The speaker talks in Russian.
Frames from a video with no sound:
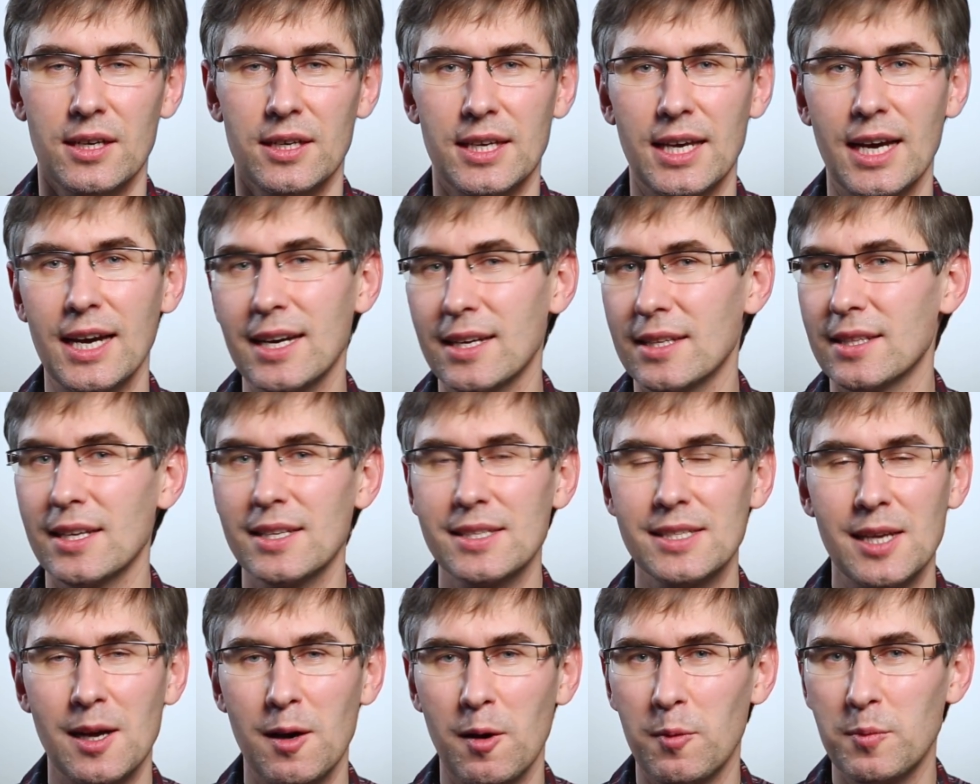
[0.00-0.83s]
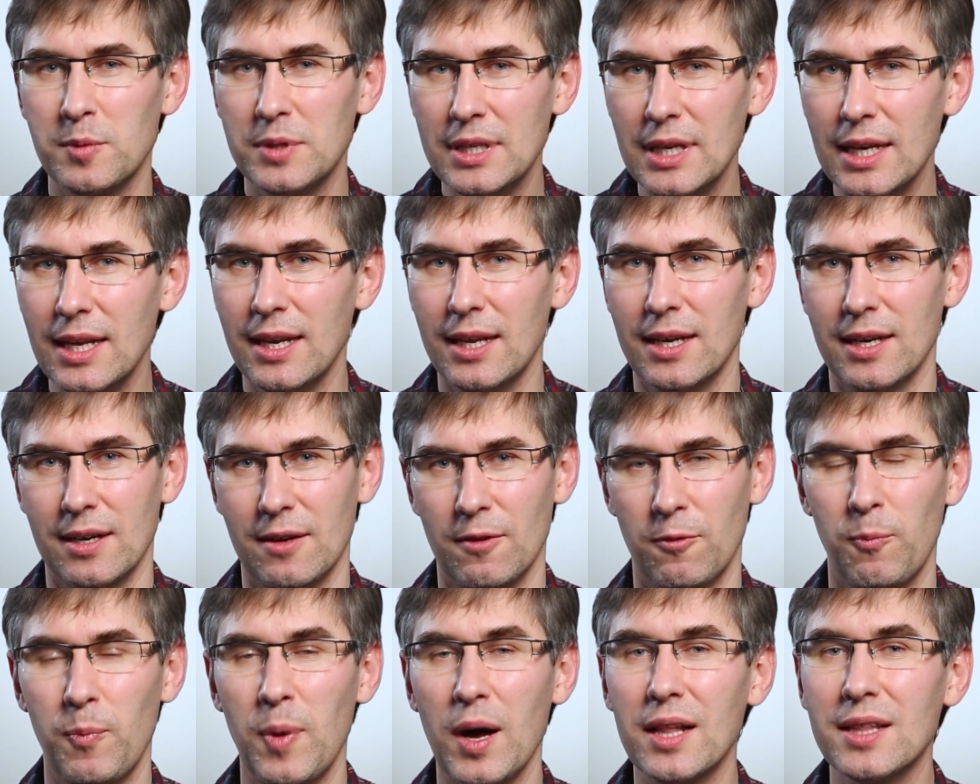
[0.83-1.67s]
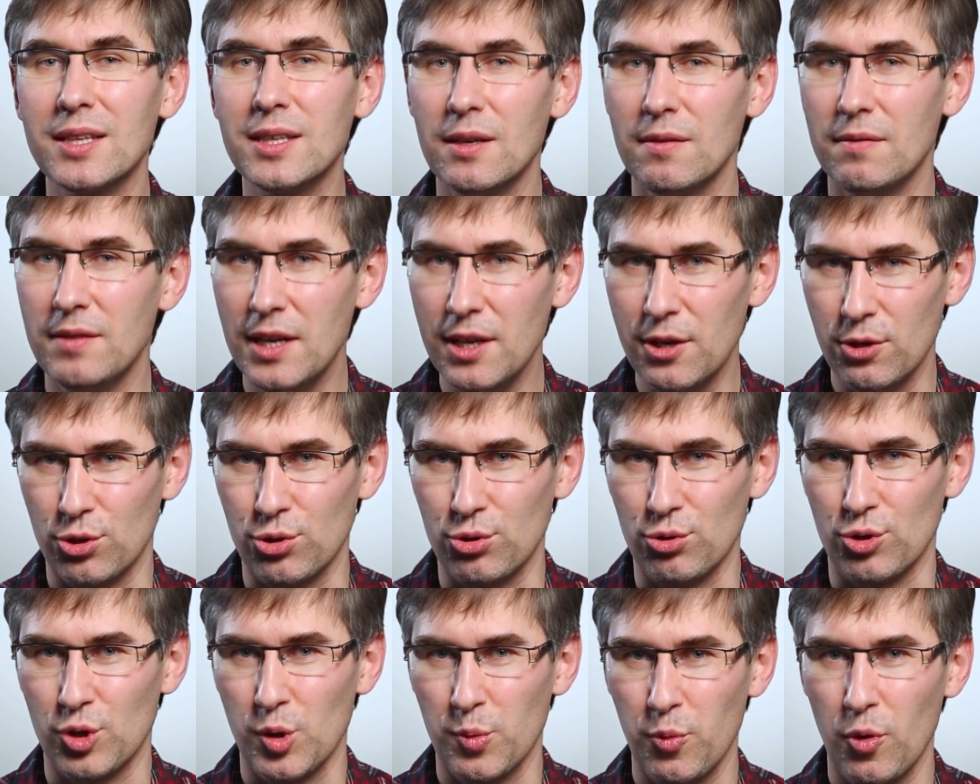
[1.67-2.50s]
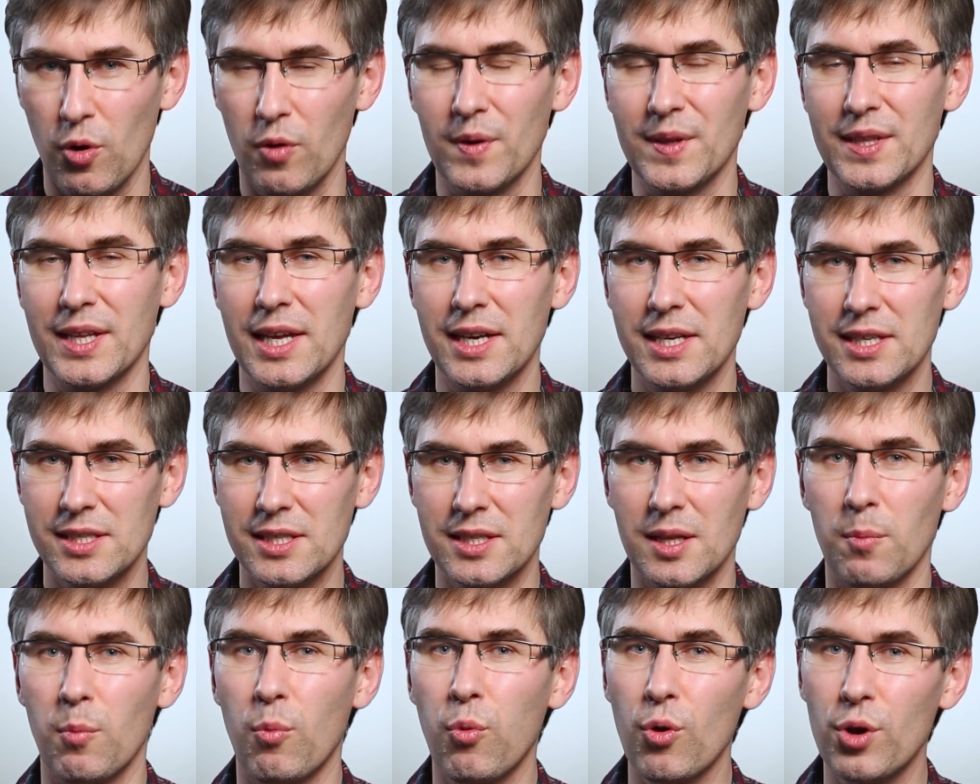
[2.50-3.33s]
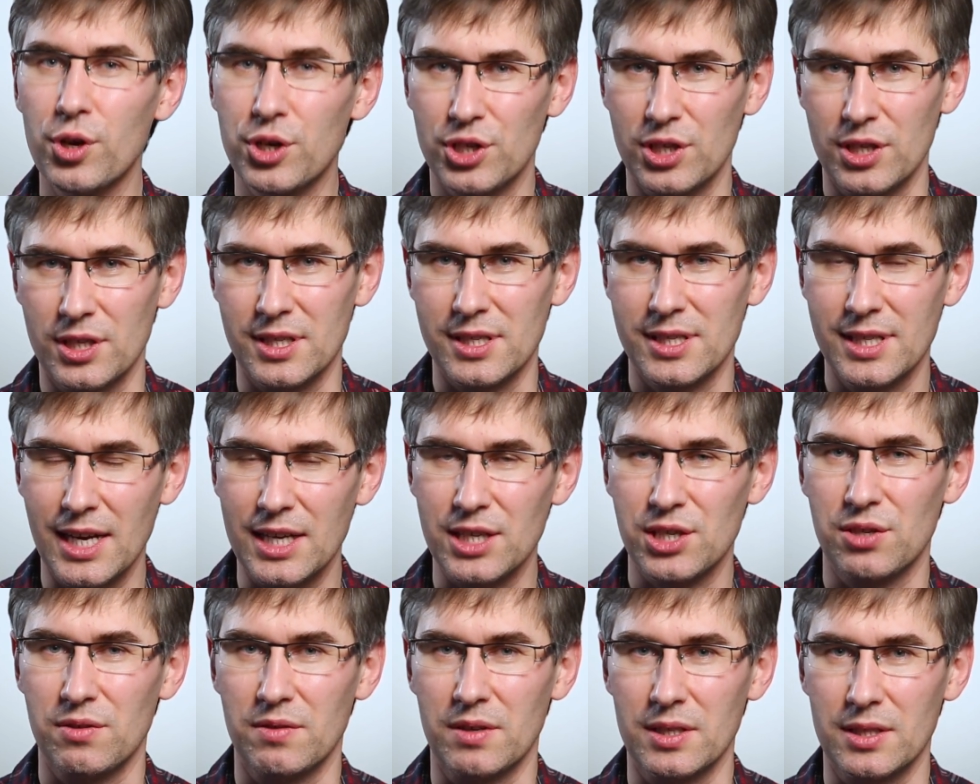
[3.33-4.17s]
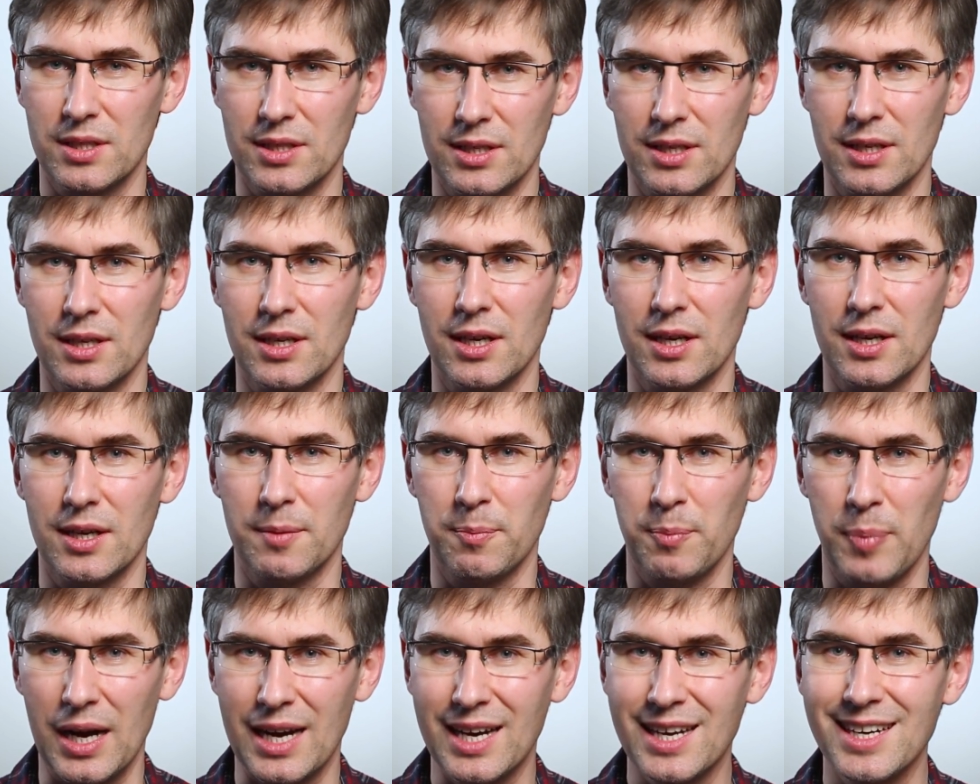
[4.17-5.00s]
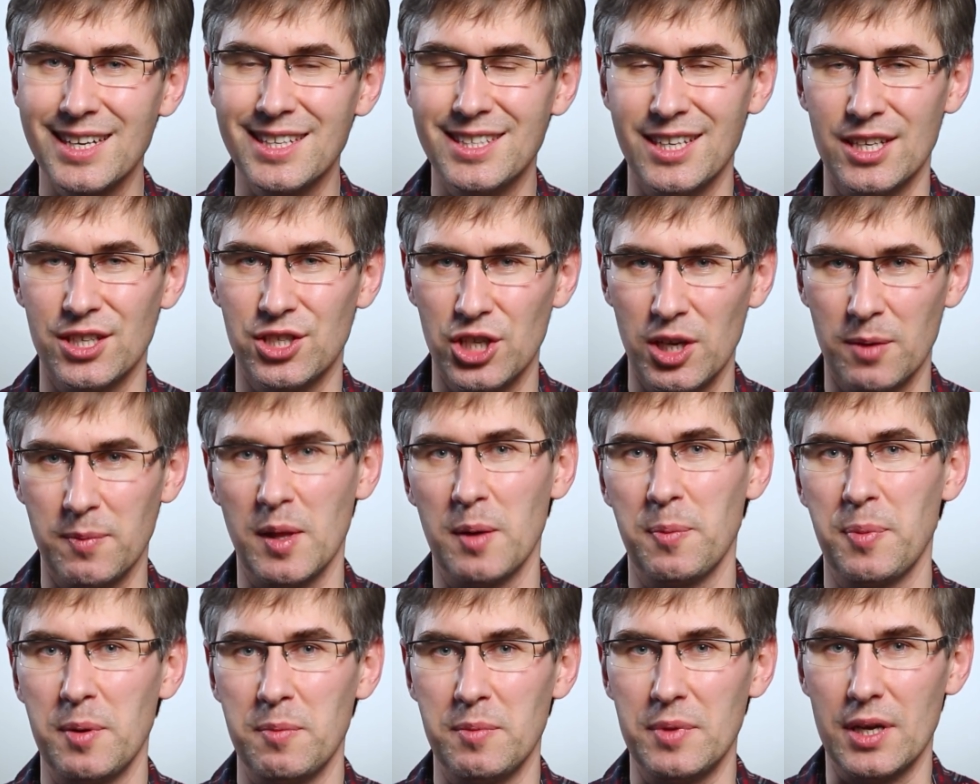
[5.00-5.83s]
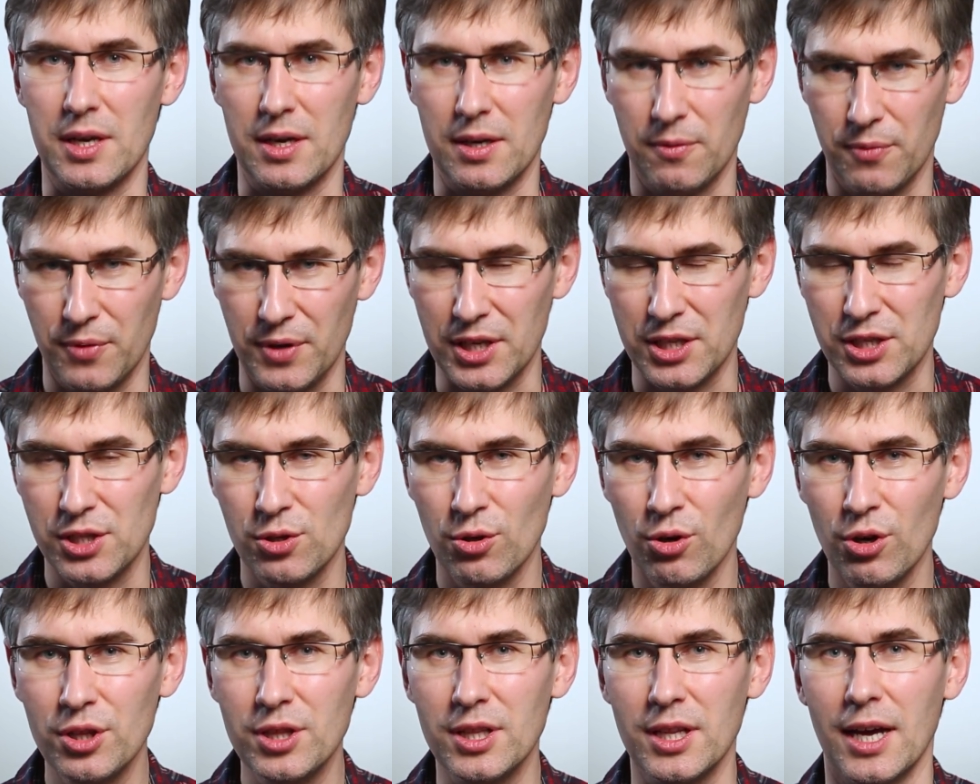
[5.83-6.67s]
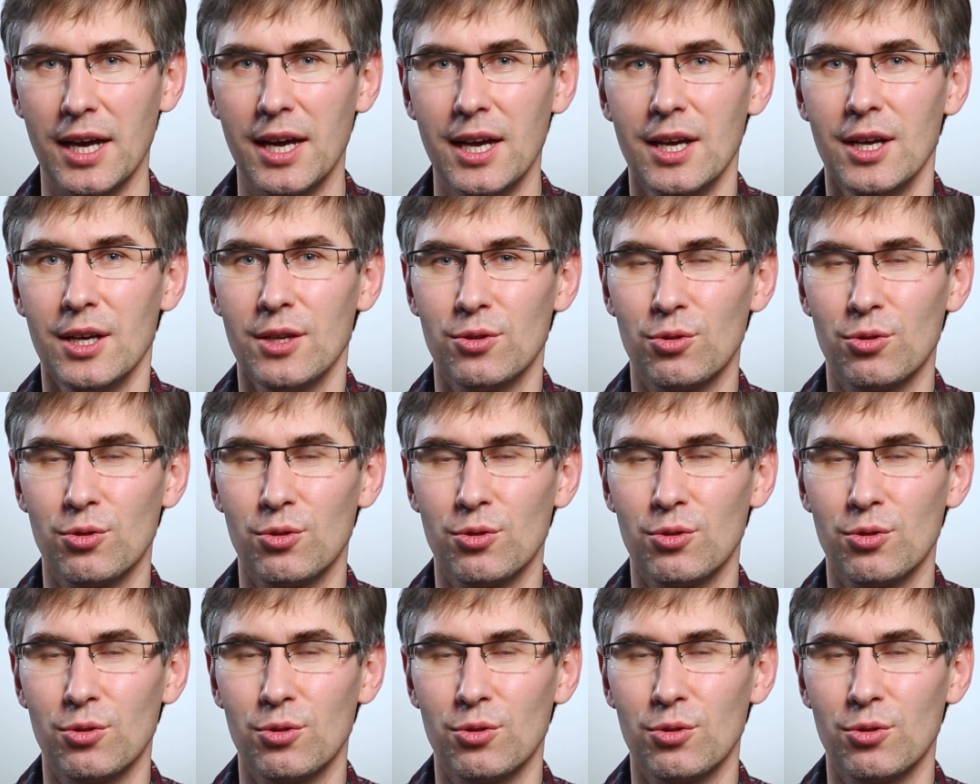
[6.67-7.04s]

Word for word: Я на самом деле вполне верю, что шипованная резина больше изнашивает э, покрытие, чем, например, фрикционная,